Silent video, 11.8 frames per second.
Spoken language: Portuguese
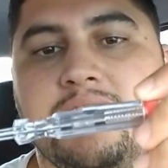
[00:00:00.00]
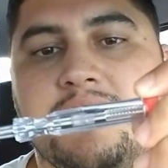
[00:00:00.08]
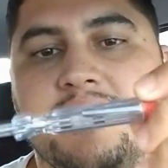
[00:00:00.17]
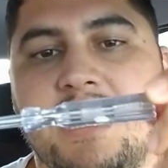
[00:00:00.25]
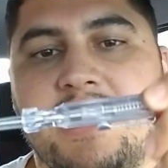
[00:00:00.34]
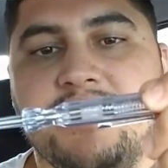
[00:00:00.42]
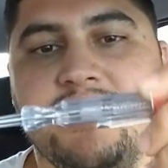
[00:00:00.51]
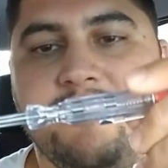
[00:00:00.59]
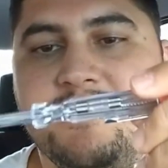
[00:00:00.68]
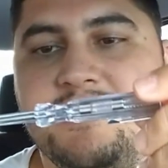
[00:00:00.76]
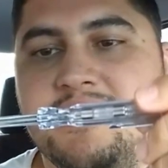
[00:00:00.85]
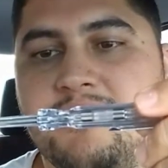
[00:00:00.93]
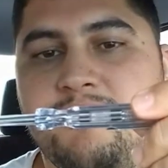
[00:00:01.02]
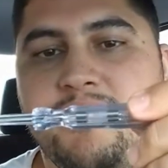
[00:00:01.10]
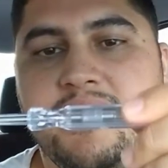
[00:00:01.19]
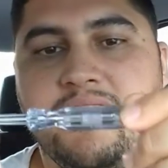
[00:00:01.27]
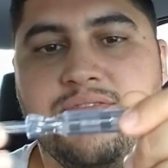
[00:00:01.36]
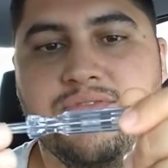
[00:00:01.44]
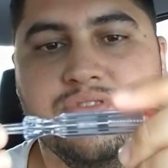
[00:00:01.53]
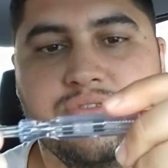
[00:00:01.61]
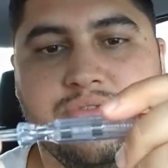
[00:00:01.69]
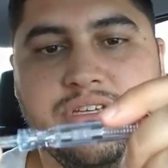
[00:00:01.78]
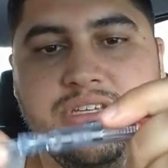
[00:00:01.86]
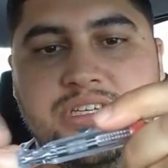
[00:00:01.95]
Cara, chavezinha é bem
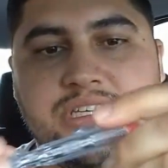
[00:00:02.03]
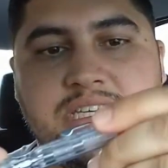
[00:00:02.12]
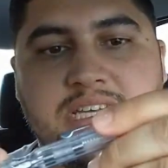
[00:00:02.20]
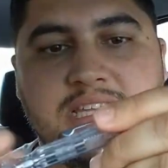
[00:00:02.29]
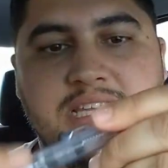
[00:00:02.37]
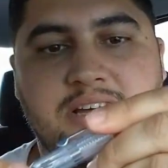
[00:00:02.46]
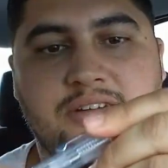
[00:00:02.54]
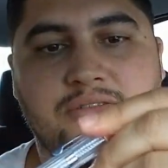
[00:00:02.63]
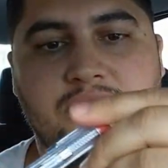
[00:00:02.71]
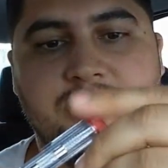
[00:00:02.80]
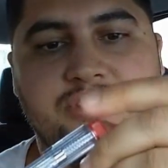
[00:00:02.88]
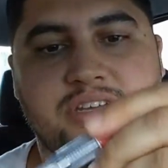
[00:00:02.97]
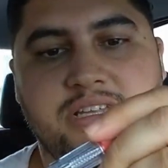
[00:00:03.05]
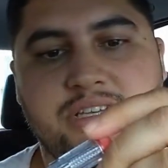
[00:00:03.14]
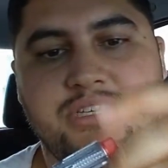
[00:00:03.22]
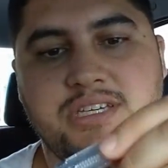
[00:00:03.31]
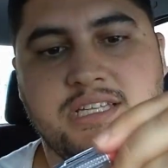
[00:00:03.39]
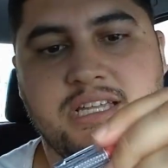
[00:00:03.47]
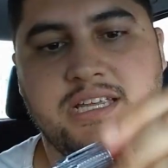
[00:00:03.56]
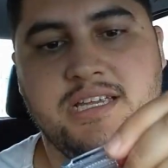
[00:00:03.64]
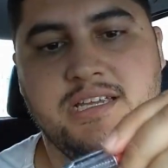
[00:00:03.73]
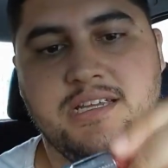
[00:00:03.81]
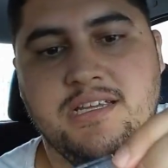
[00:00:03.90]
construidinha tal. Lógico, é da China, né?